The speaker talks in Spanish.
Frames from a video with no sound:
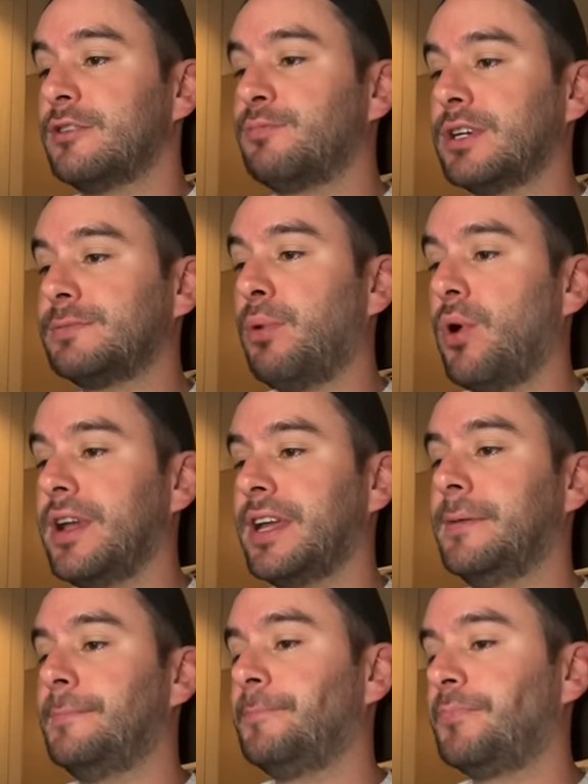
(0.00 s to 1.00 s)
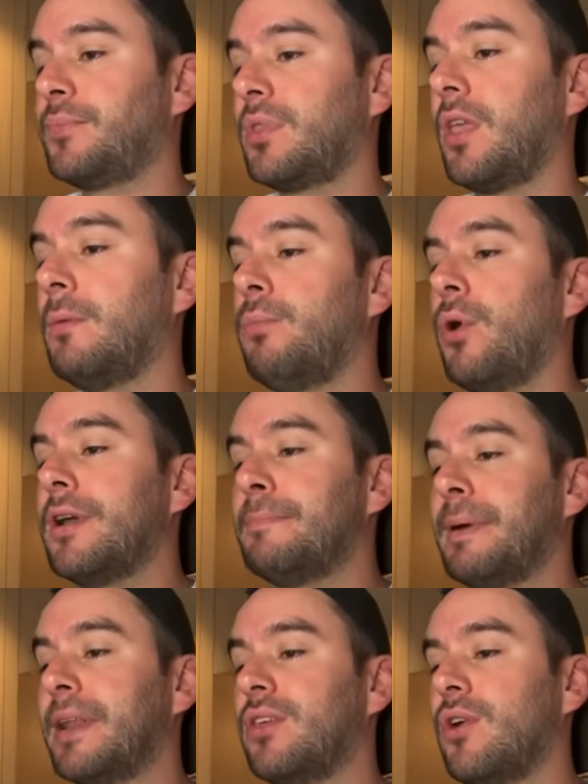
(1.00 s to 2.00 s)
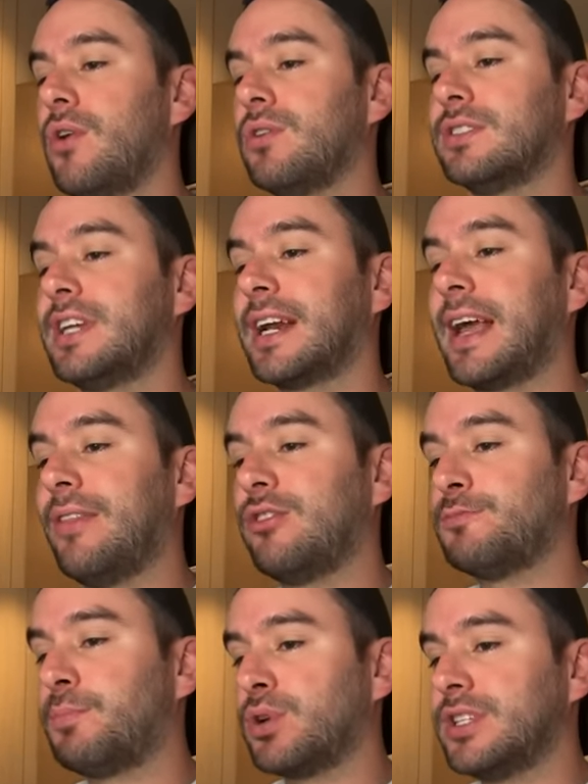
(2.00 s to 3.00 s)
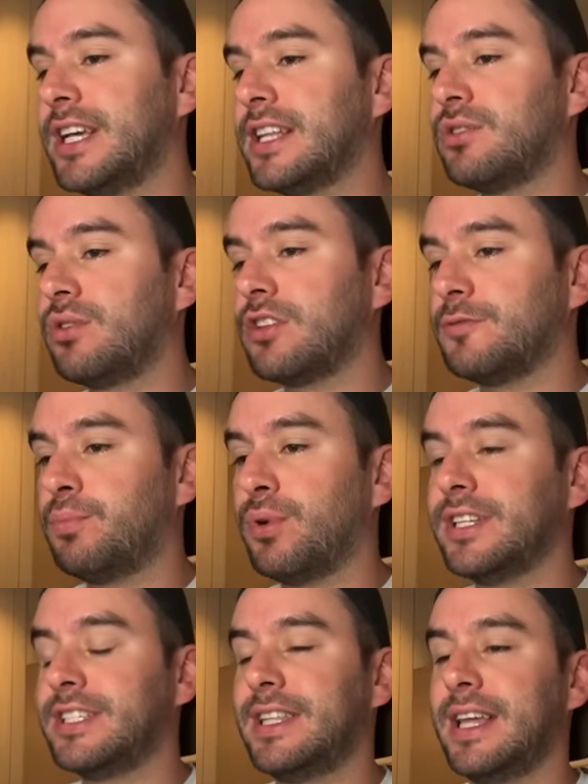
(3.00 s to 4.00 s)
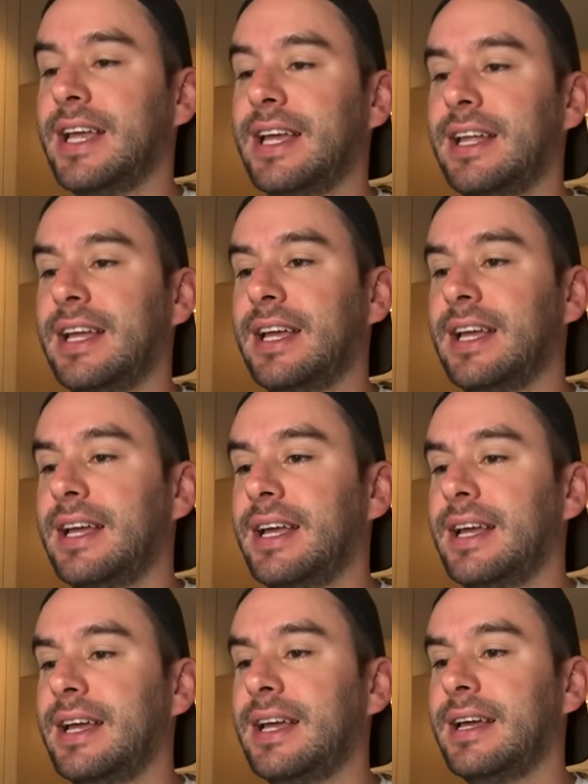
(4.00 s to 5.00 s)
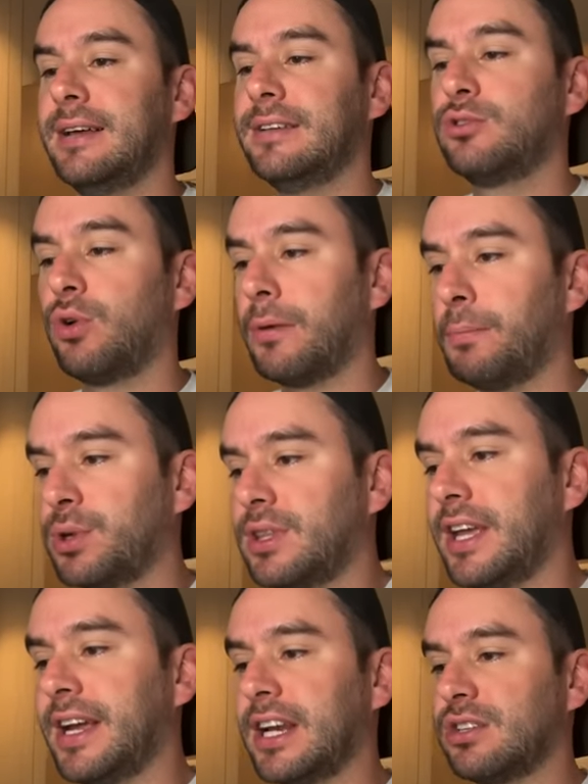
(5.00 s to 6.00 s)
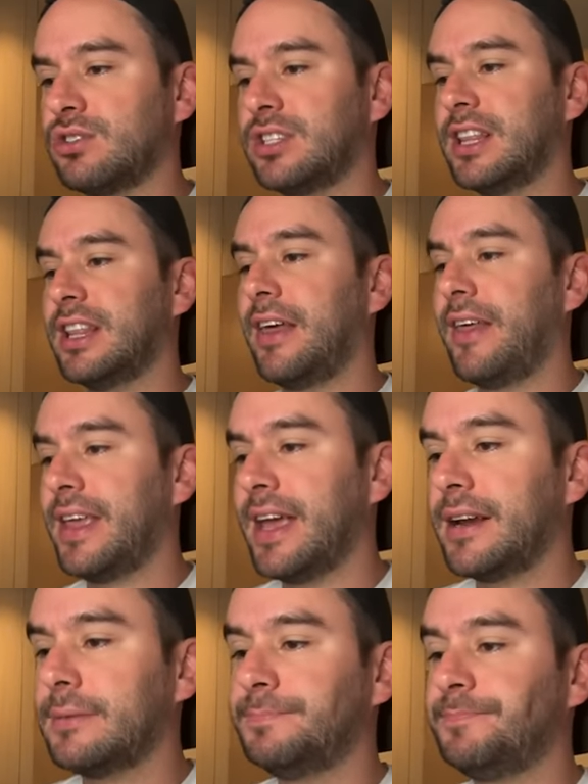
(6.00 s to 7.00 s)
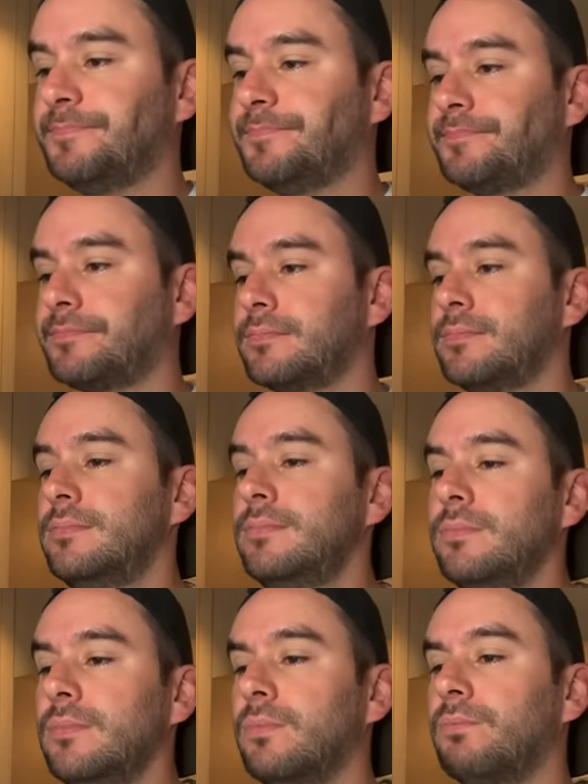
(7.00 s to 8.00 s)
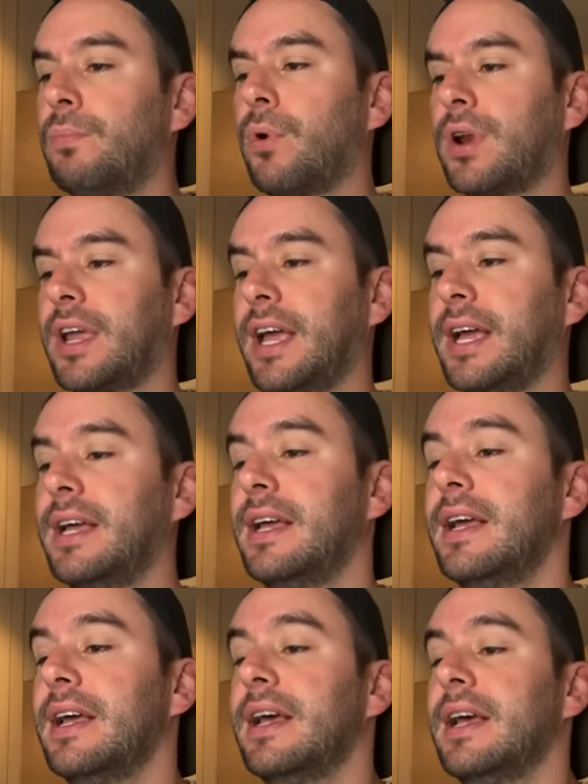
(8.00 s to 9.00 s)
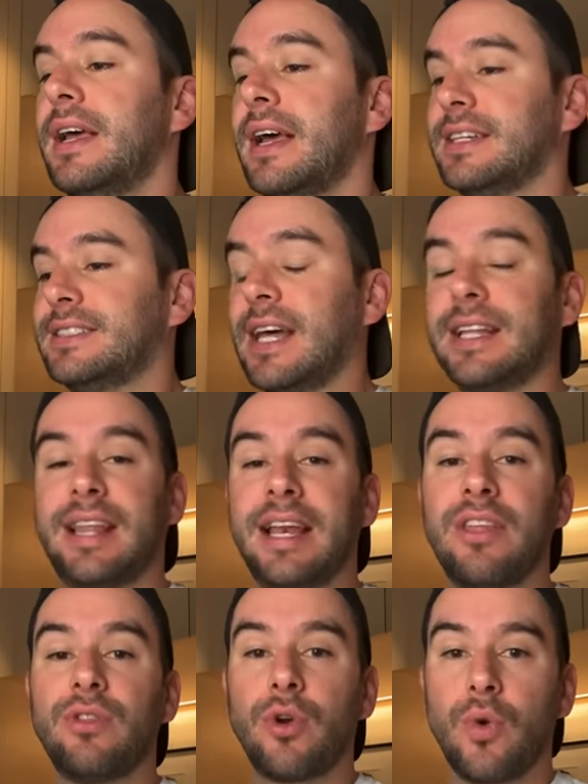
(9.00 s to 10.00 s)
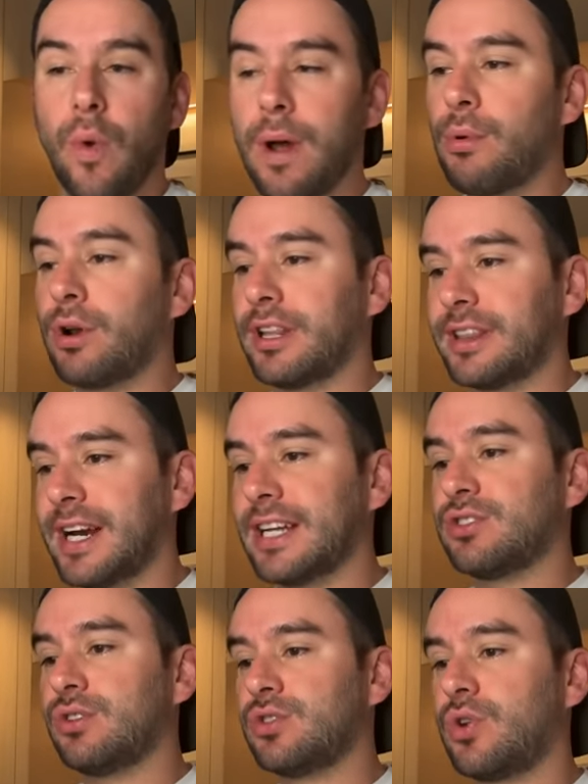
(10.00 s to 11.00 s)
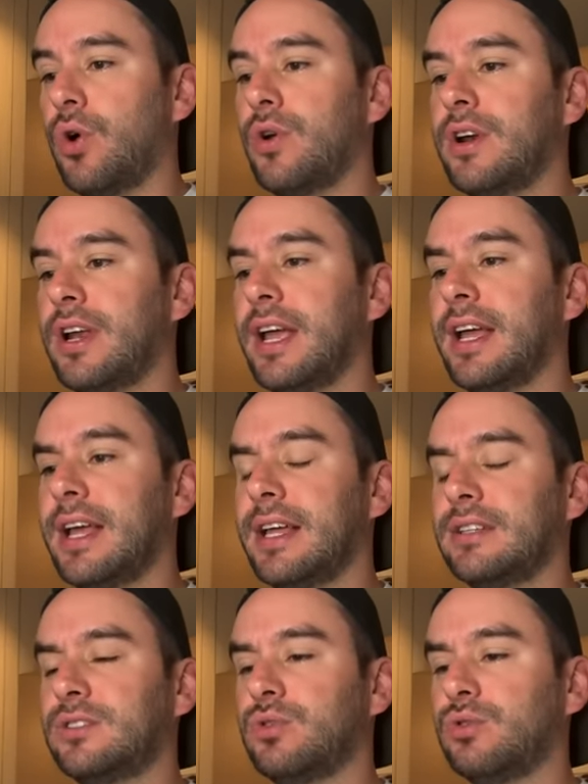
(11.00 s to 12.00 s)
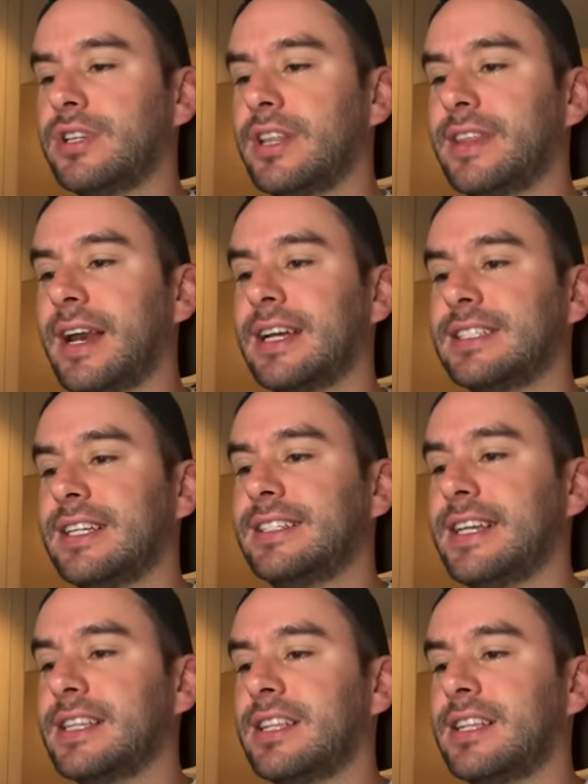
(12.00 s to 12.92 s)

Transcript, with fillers: Después Boeing, Boeing perdió cerca de 2% después de eh, su reporte de ingresos el día de ayer porque están teniendo nuevos retrasos con eh, sus entregas del